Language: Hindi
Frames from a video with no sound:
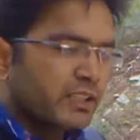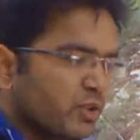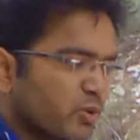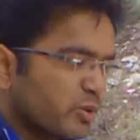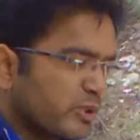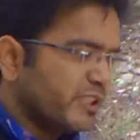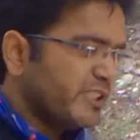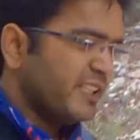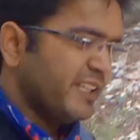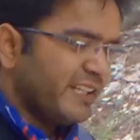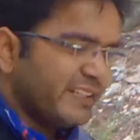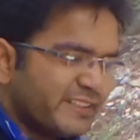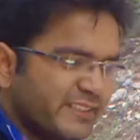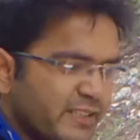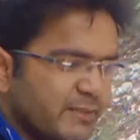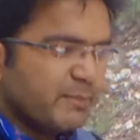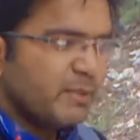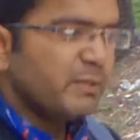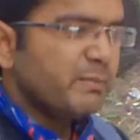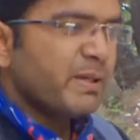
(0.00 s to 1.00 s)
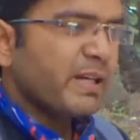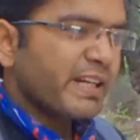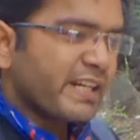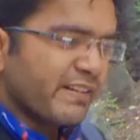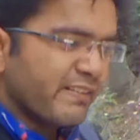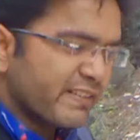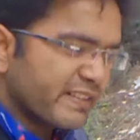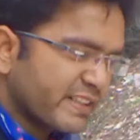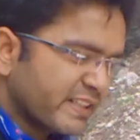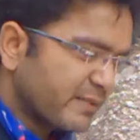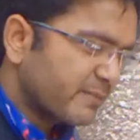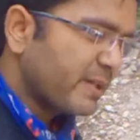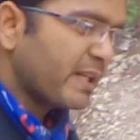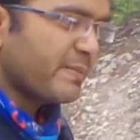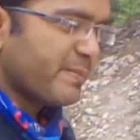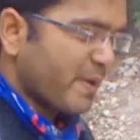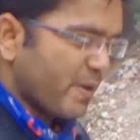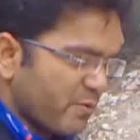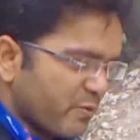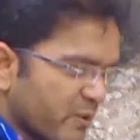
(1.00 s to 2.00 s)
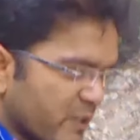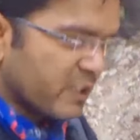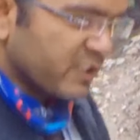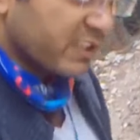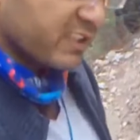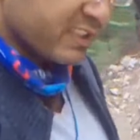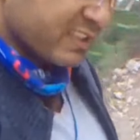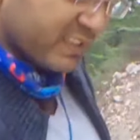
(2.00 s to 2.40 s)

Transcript: क्योंकि एक दिन में मैं कवर कर नहीं पाऊँगा